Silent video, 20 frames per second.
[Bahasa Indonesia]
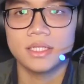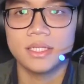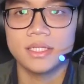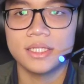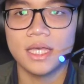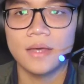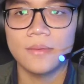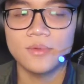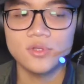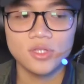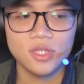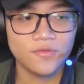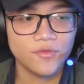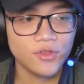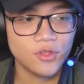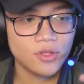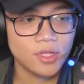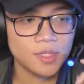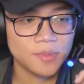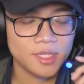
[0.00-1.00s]
di samping sudah
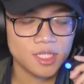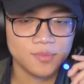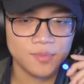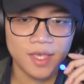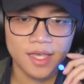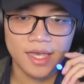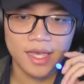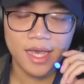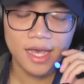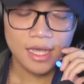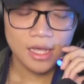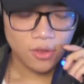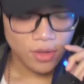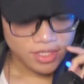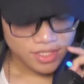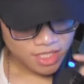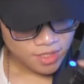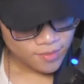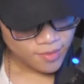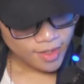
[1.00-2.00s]
video dari mereka
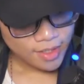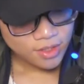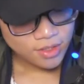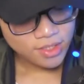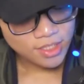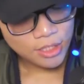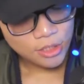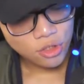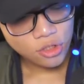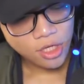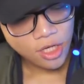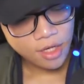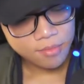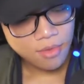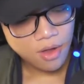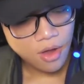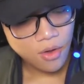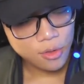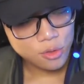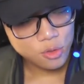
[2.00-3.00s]
kalau nggak salah mereka di situ
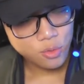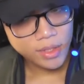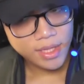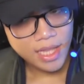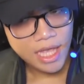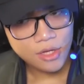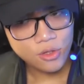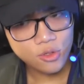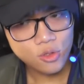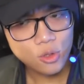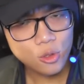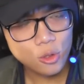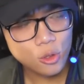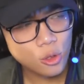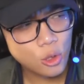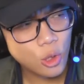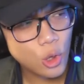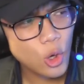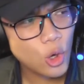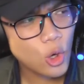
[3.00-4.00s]
kayak bawa dua lagu
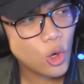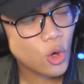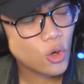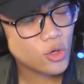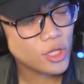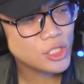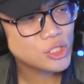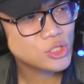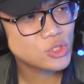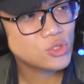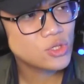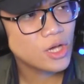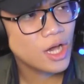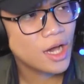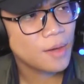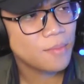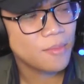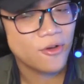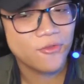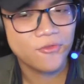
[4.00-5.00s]
Local dan
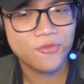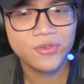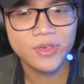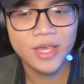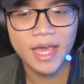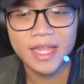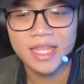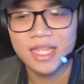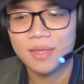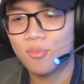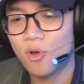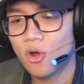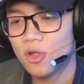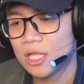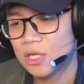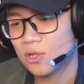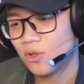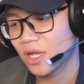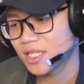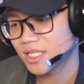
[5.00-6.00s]
juga mafia
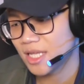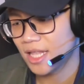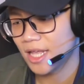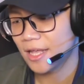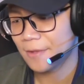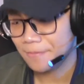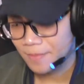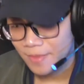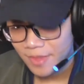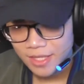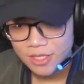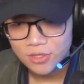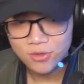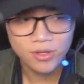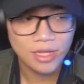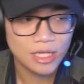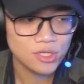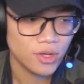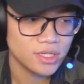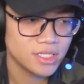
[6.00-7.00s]
intermorning kalau nggak salah
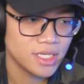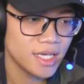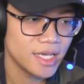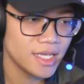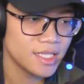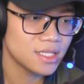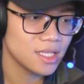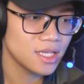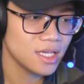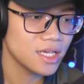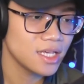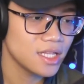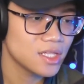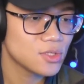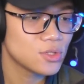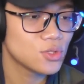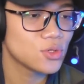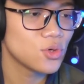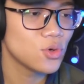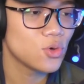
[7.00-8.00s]
yuk langsung aja entry
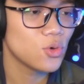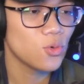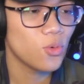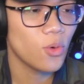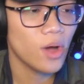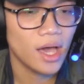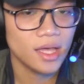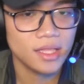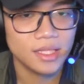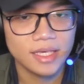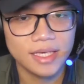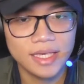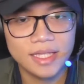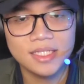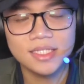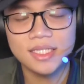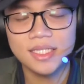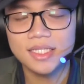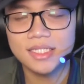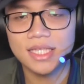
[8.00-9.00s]
3 2
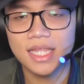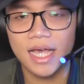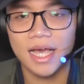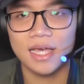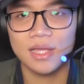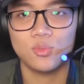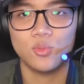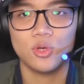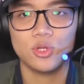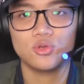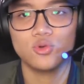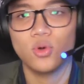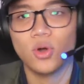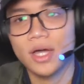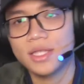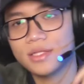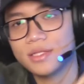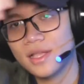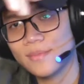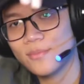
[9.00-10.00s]
1 buat
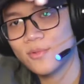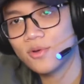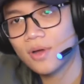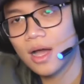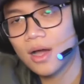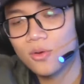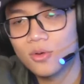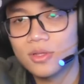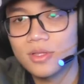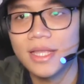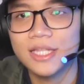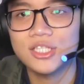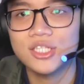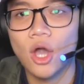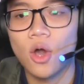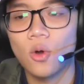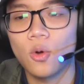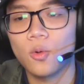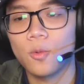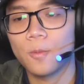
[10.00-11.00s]
gue terpukau let's
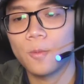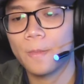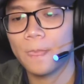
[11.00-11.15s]
go